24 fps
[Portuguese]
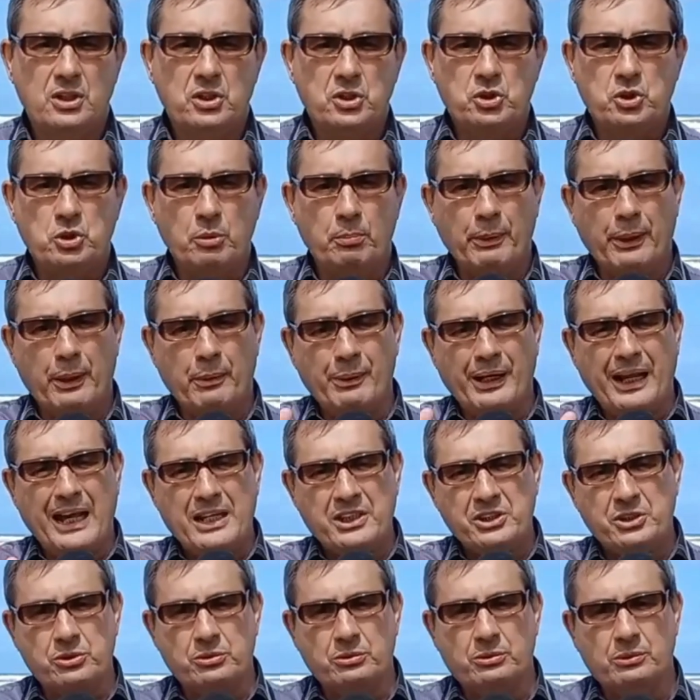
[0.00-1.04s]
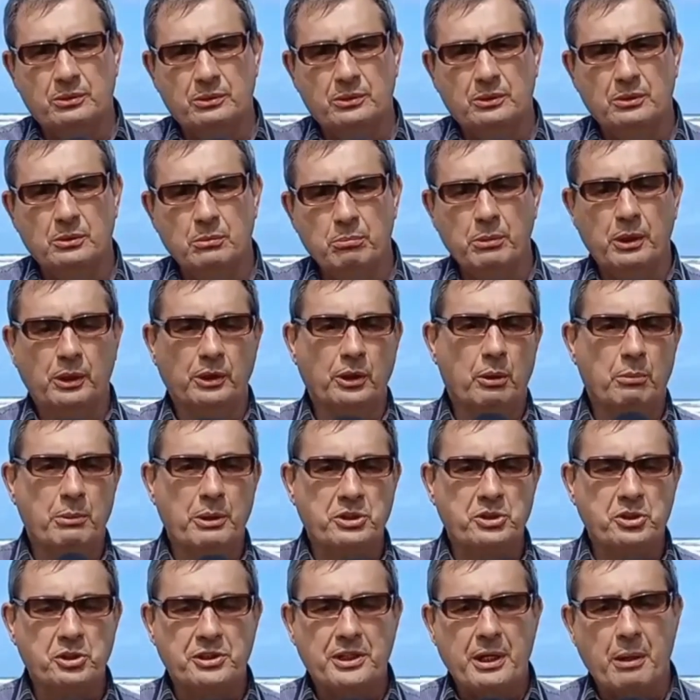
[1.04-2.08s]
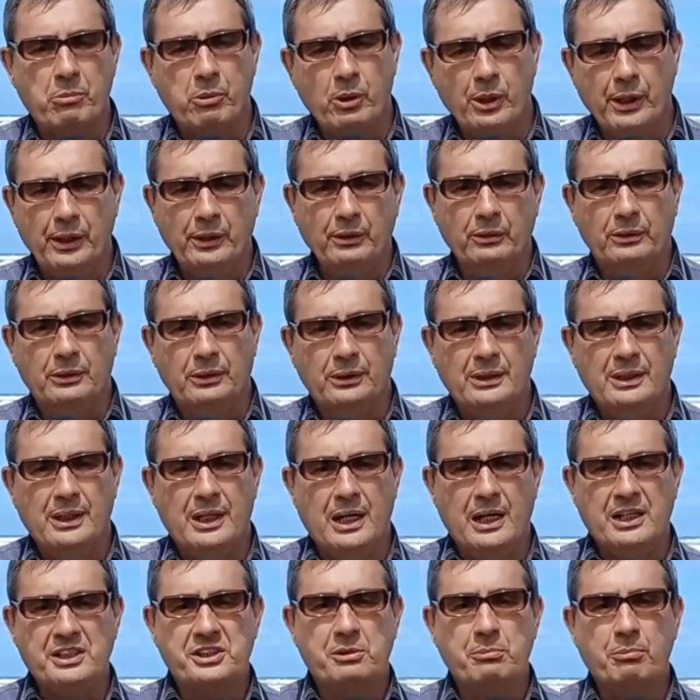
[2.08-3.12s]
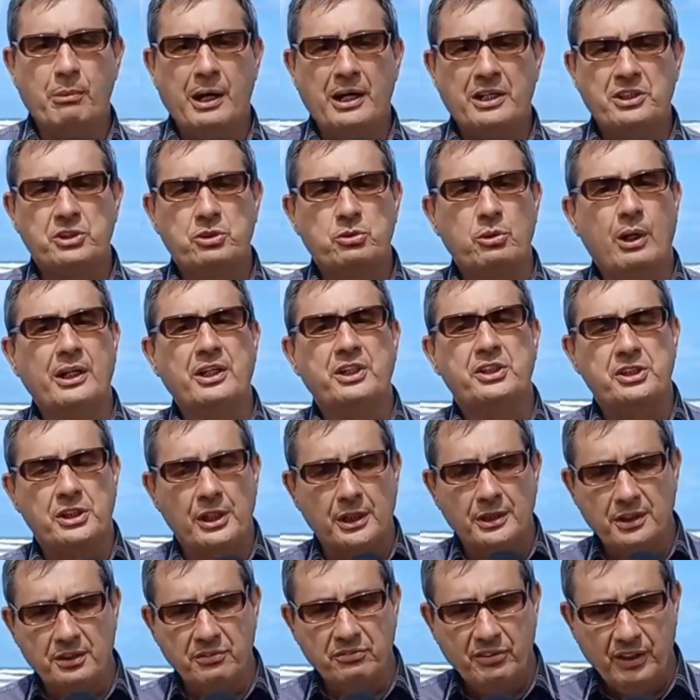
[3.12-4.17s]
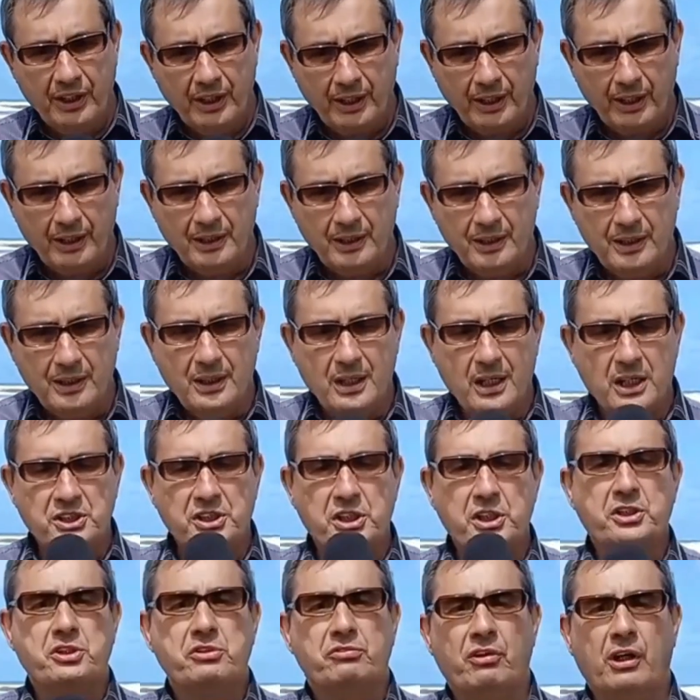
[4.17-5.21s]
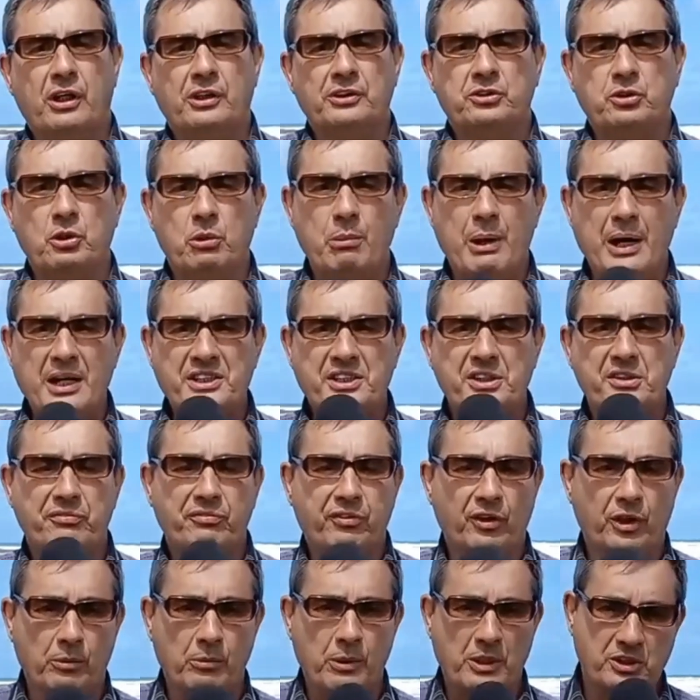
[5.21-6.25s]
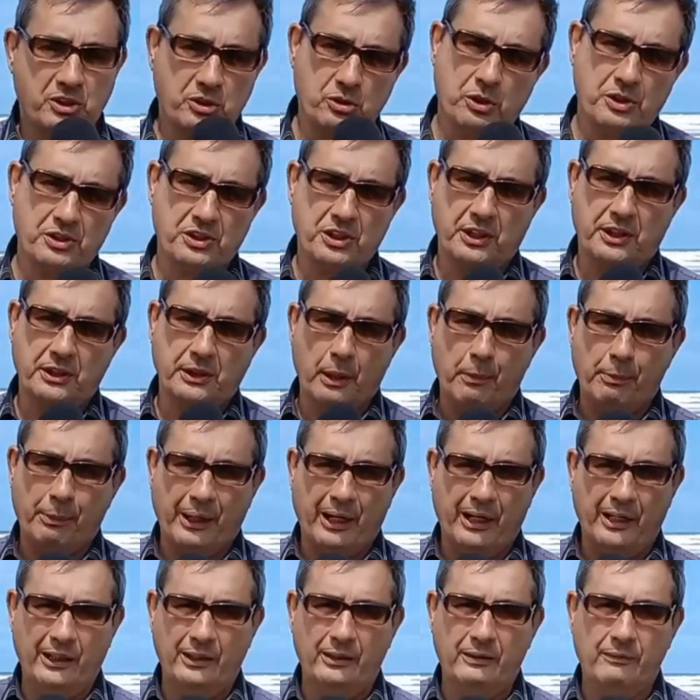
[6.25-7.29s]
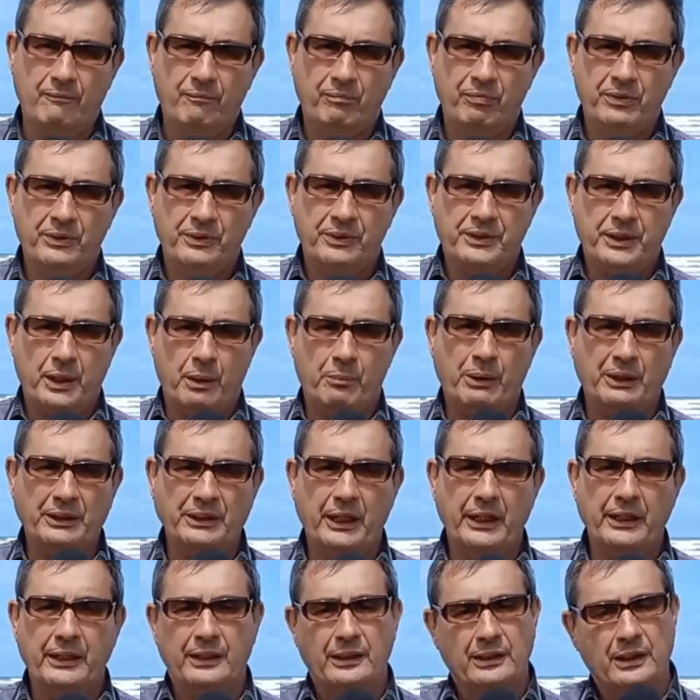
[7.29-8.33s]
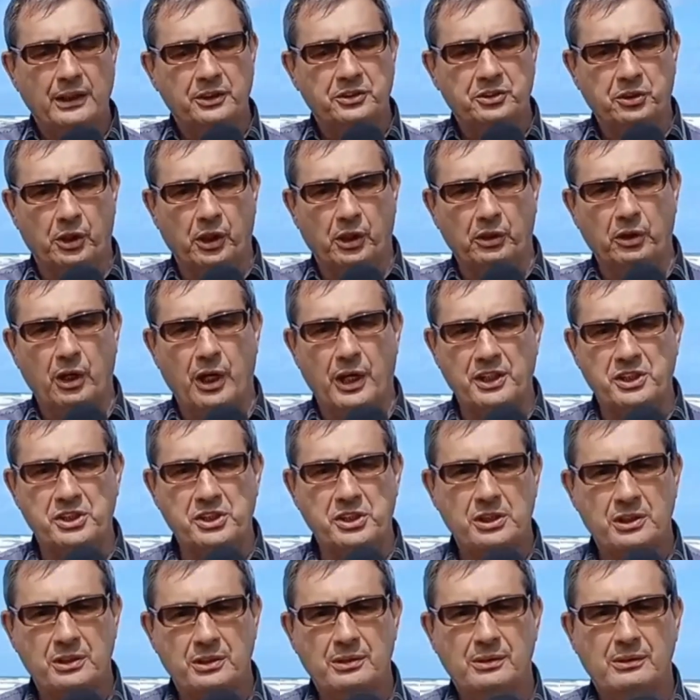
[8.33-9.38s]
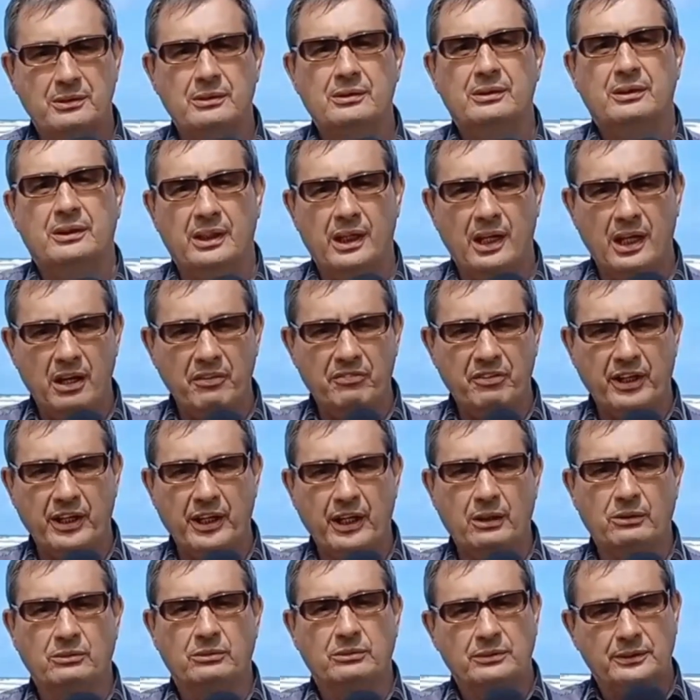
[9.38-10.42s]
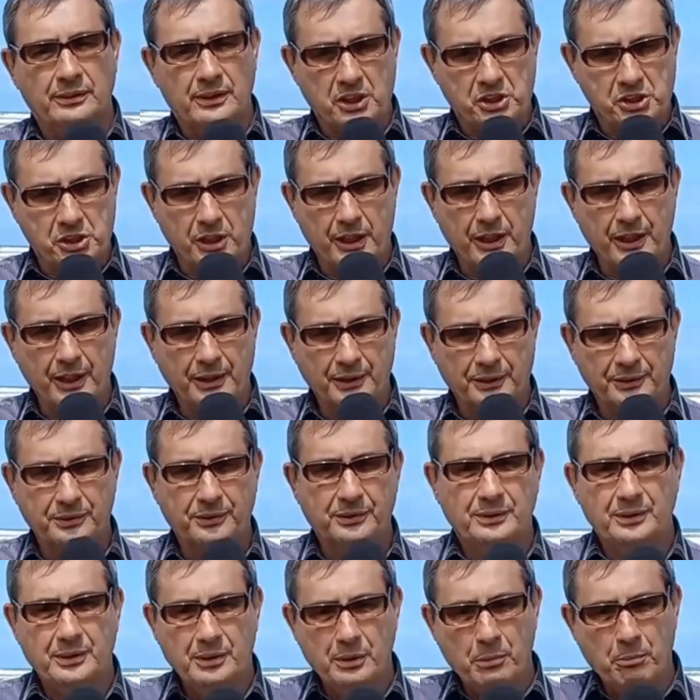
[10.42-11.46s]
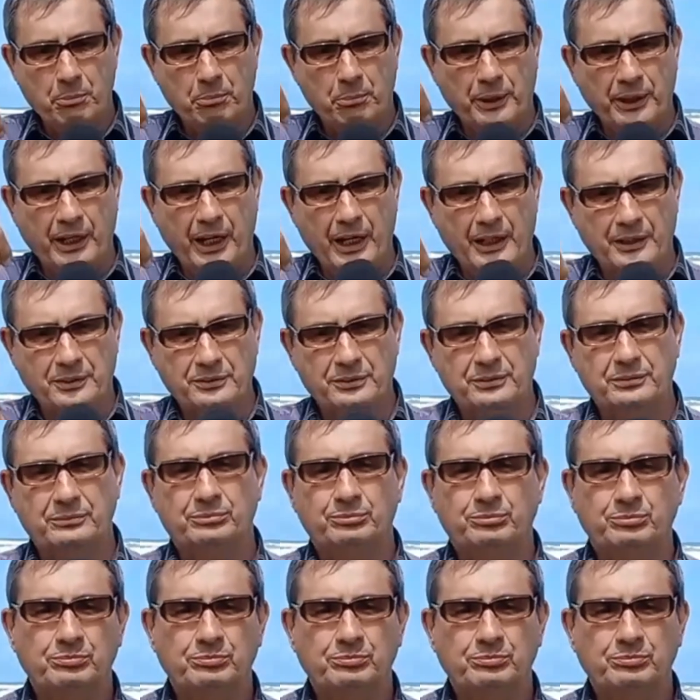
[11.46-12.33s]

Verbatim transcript: Super abraço. Meu nome é José Bueno, as imagens do Alexandre Vieira. A gente volta com mais informações aqui da praia. Tramanda aí, Litoral Norte. É verão, tá chegando. Obrigado.